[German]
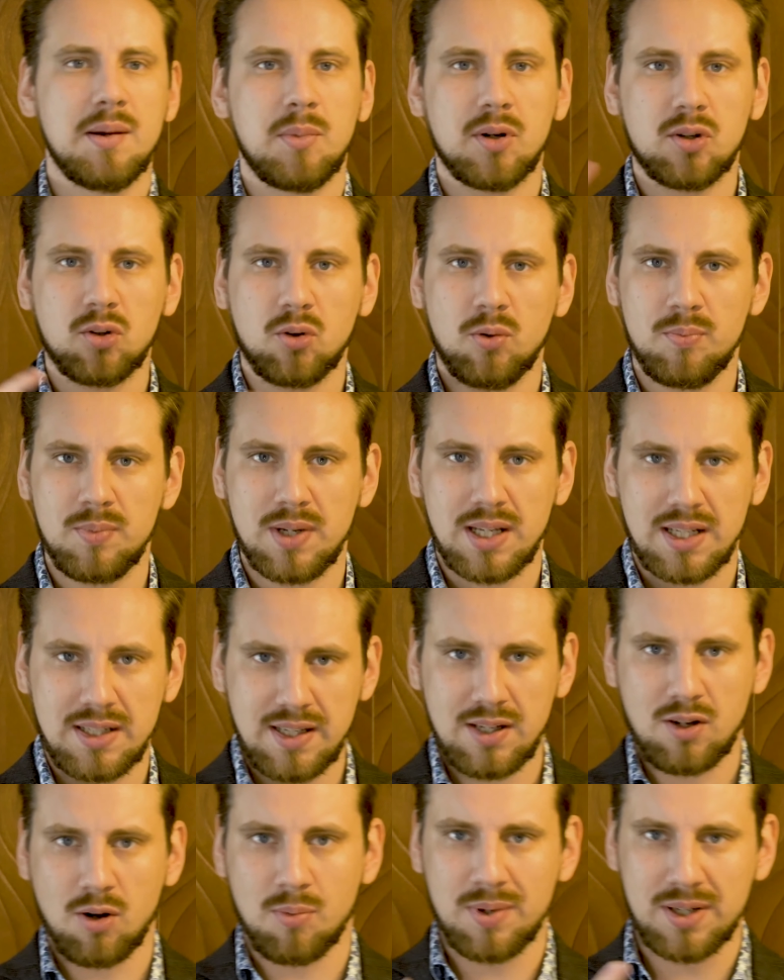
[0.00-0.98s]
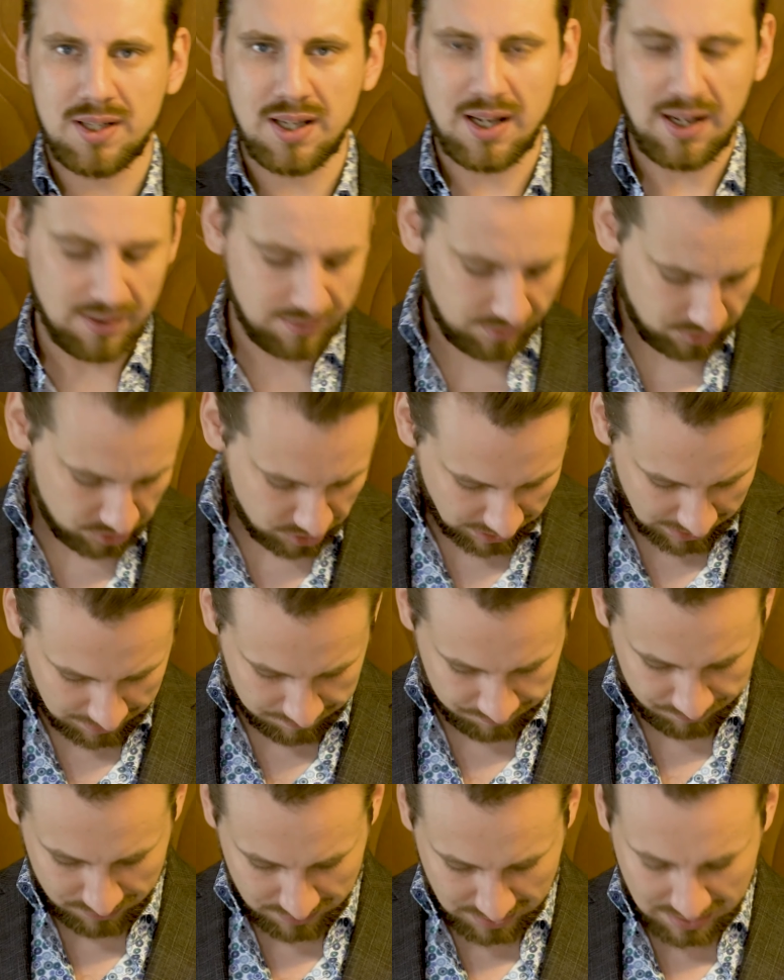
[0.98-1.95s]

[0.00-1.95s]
immer darum, in die Kommentare zu schreiben.